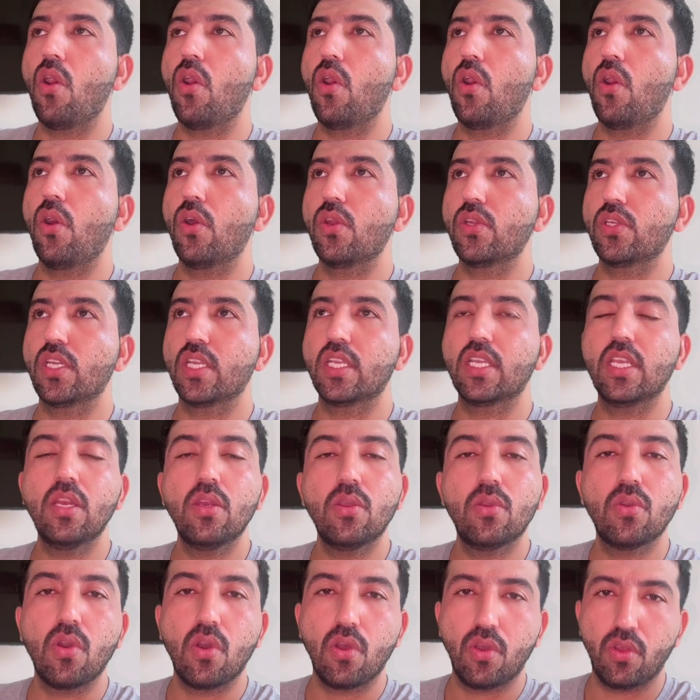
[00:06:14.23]
और
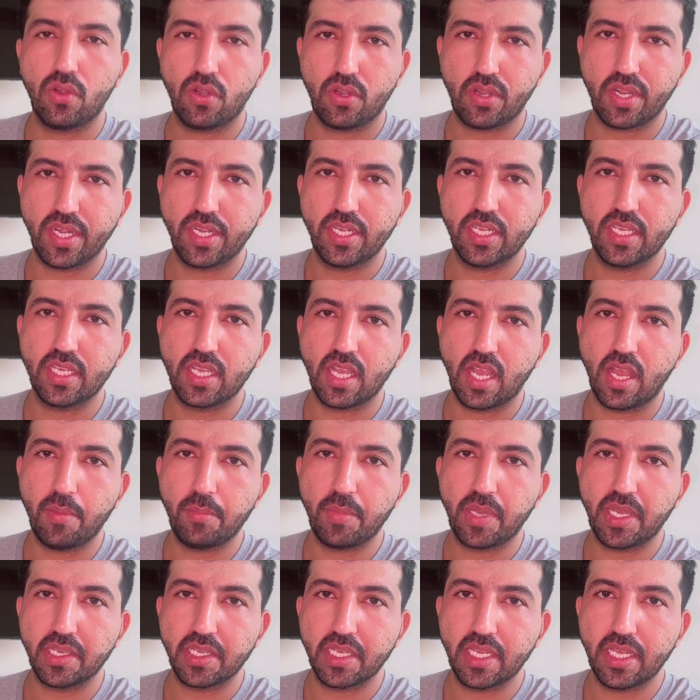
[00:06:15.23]
शकील को ऑलरेडी
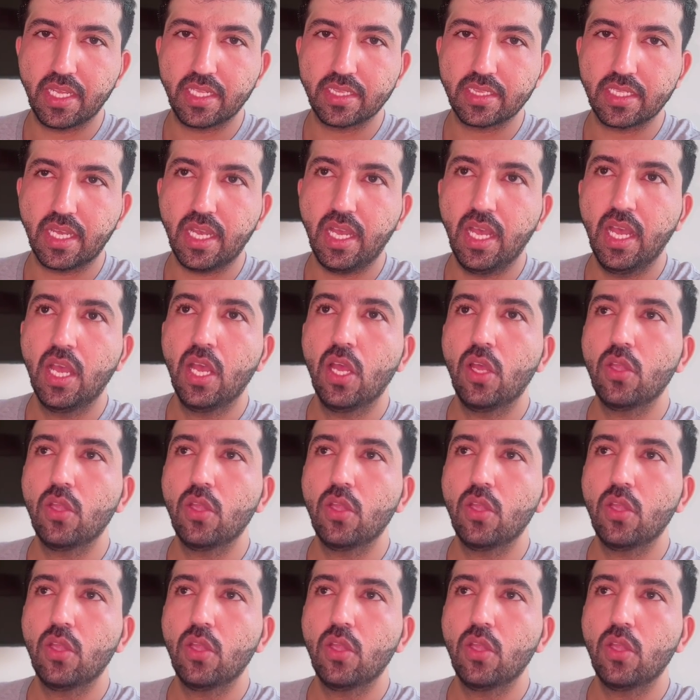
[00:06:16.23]
काम आ गया था